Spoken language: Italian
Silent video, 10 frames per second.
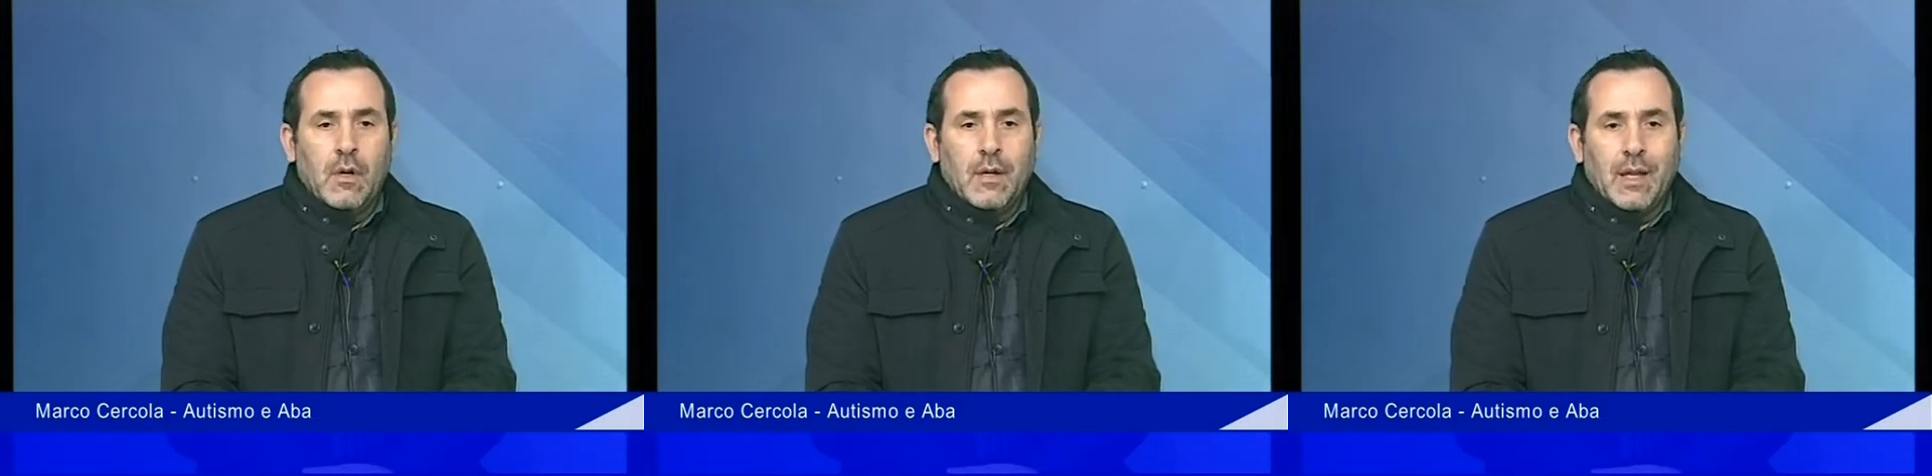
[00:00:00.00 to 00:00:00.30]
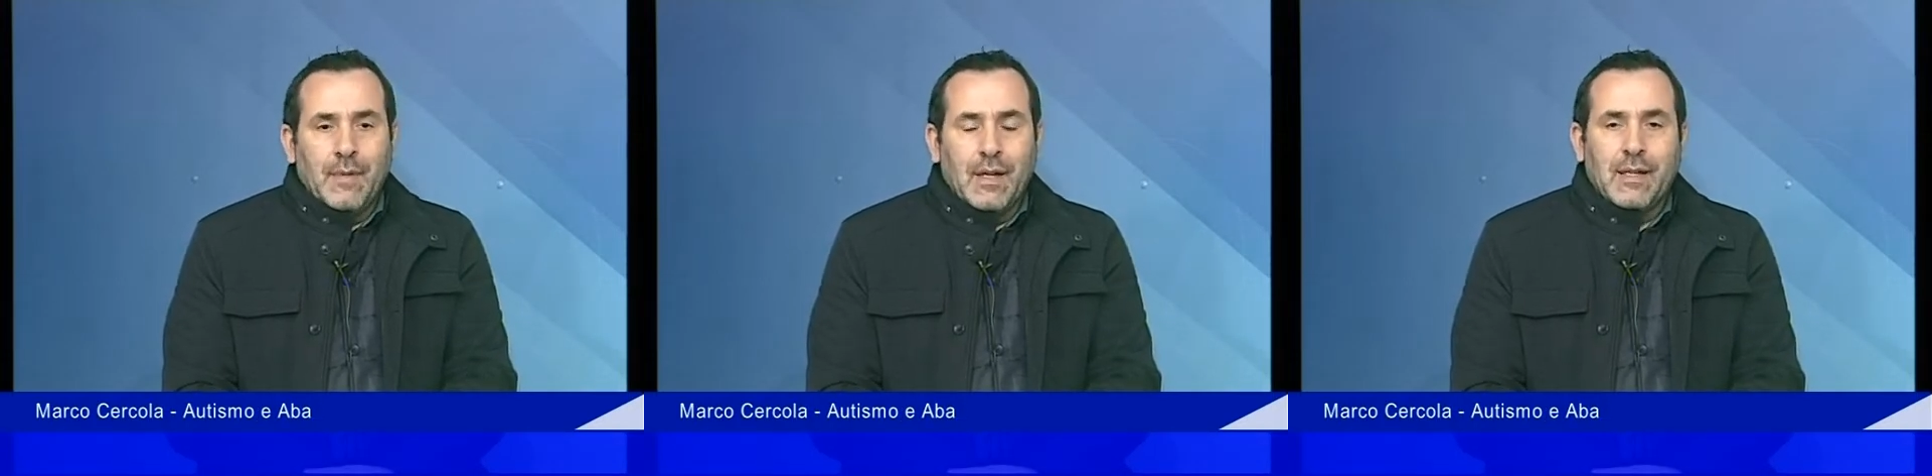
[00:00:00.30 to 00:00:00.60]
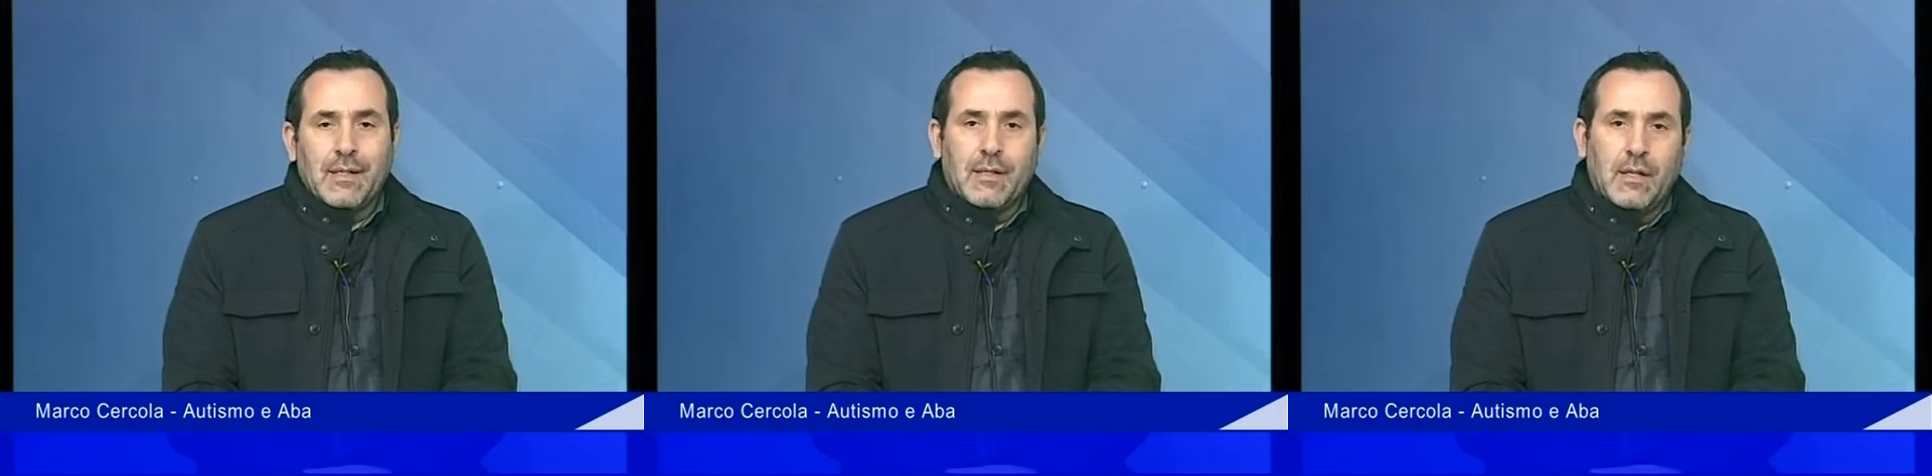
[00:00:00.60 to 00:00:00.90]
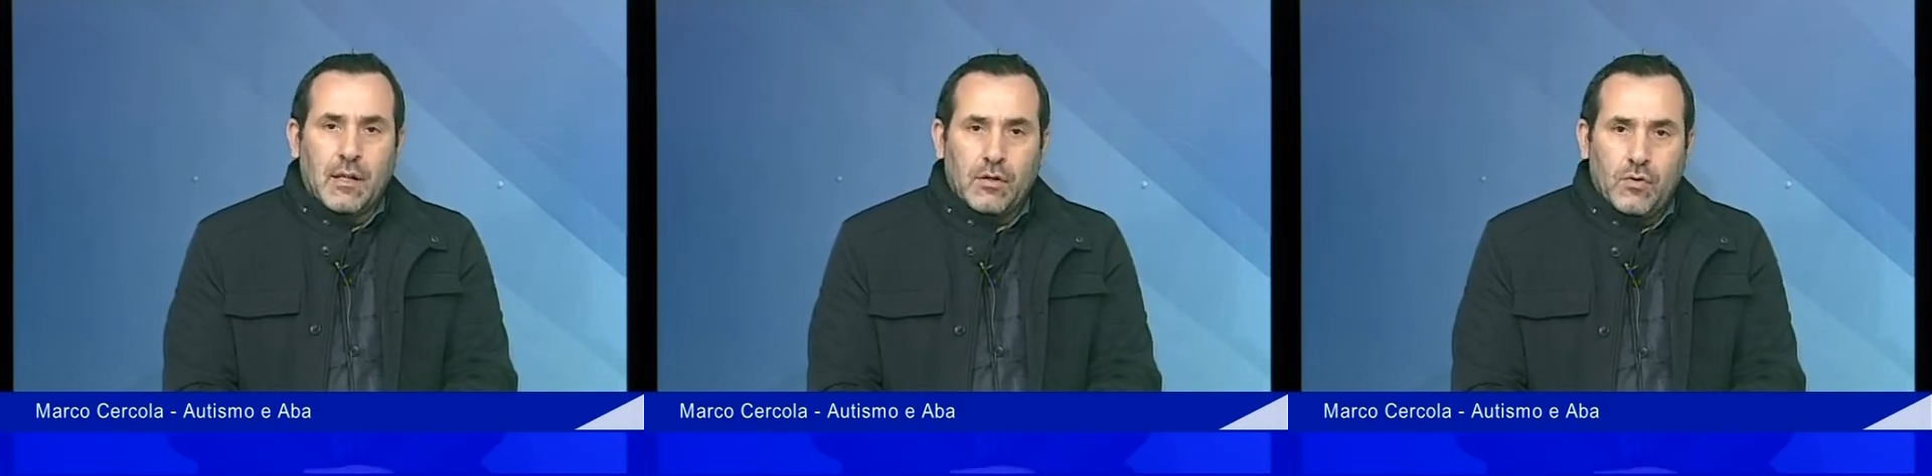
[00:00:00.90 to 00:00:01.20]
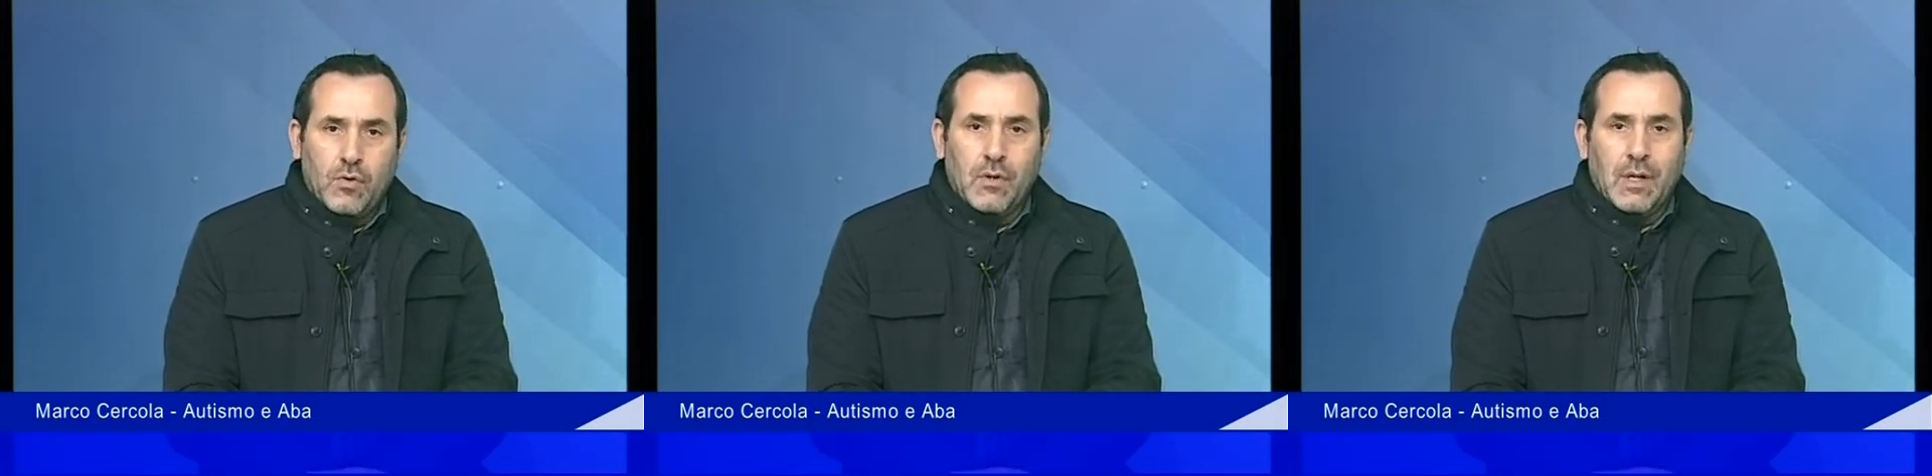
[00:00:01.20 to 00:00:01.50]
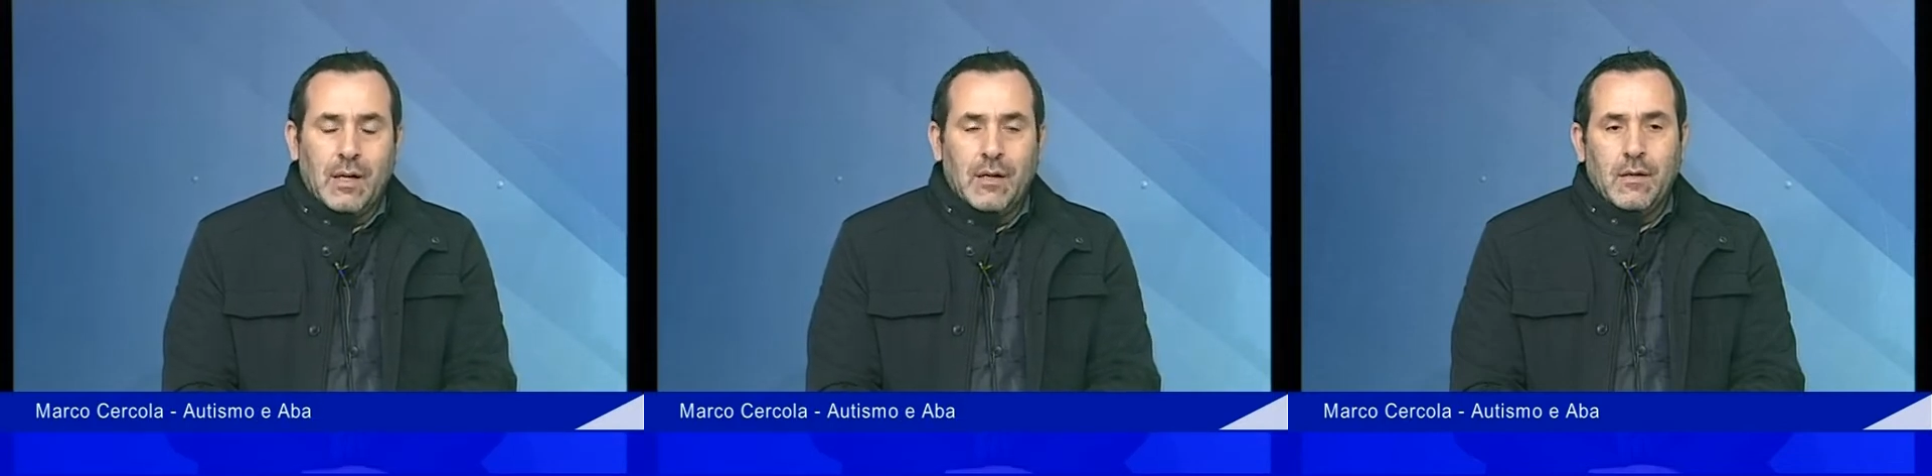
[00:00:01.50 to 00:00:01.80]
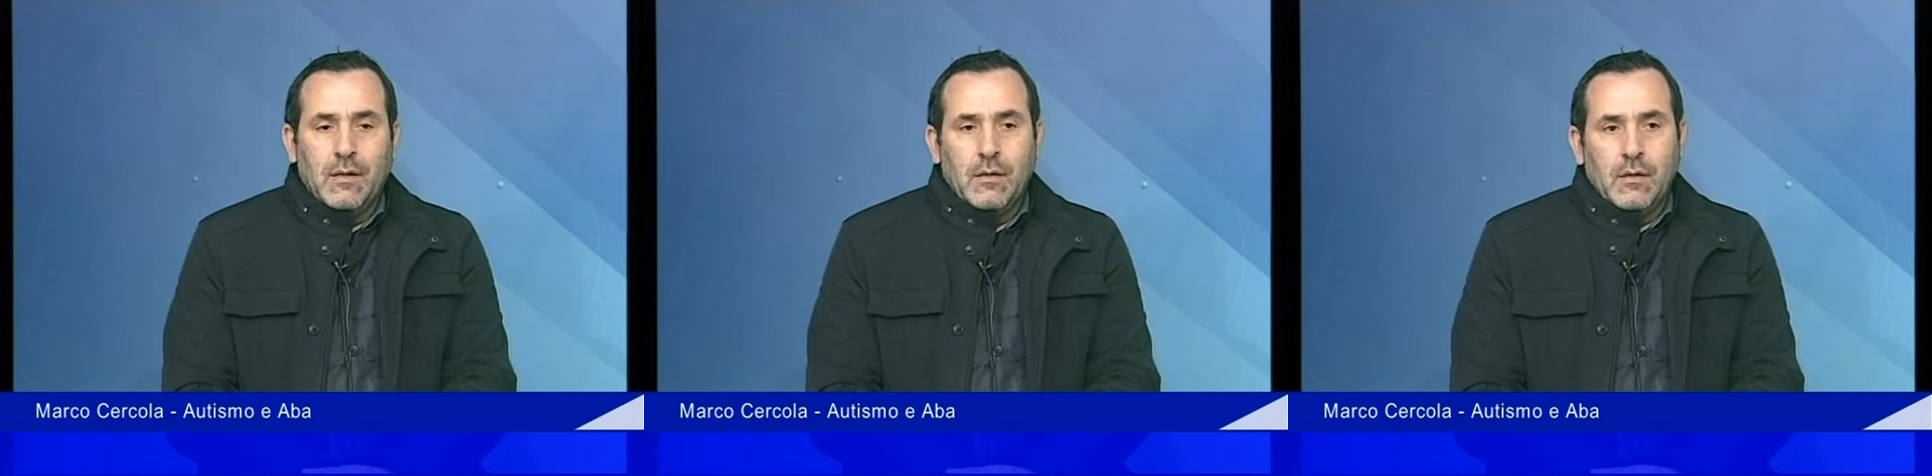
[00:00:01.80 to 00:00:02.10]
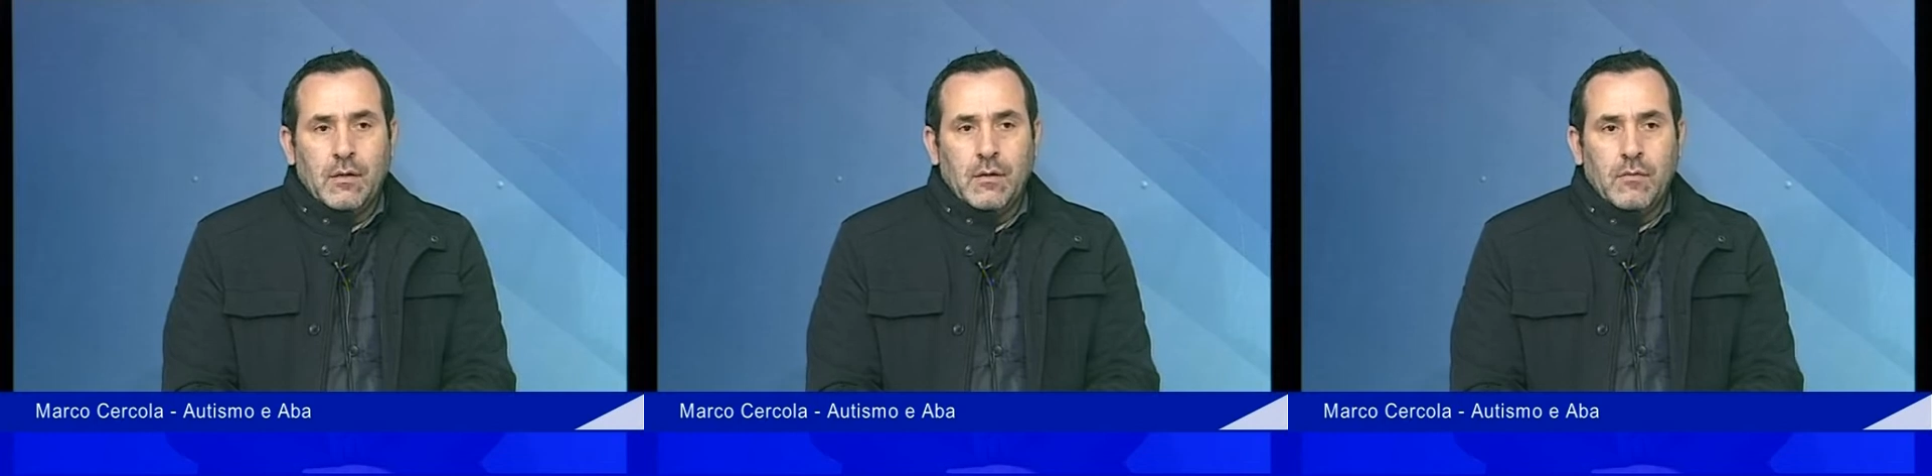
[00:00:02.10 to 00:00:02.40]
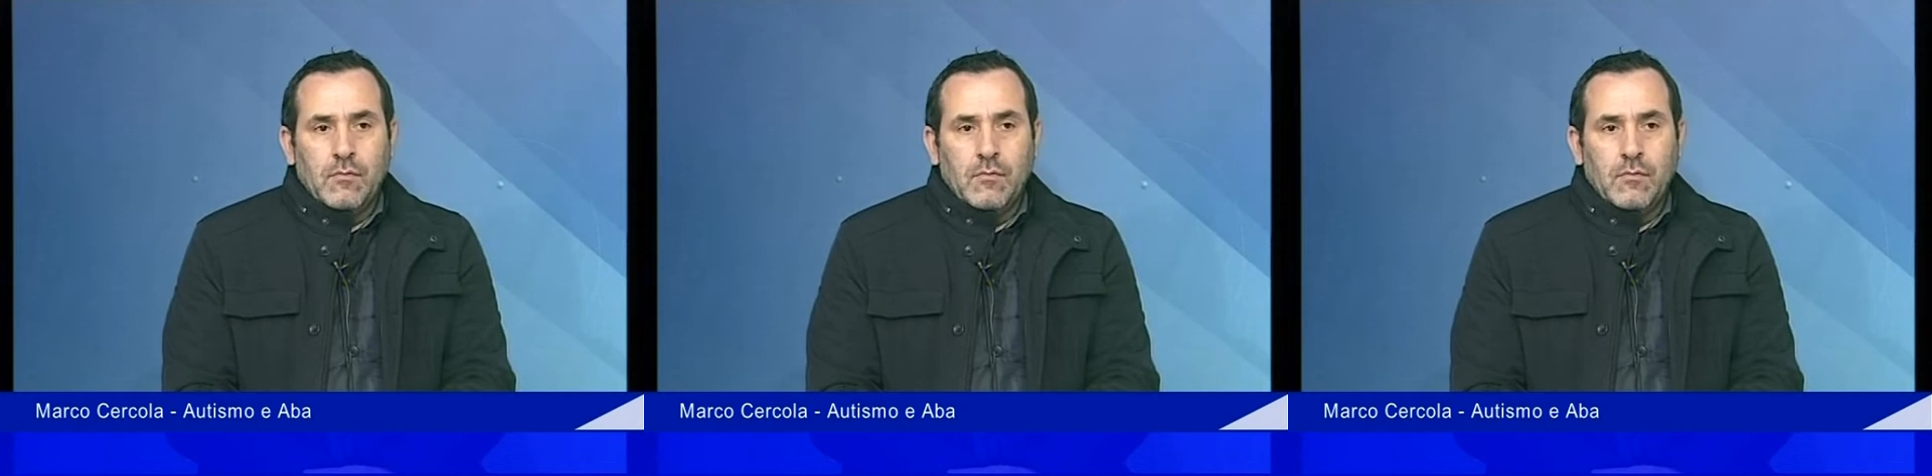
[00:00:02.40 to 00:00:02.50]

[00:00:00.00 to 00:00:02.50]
la mancanza della scuola, eh,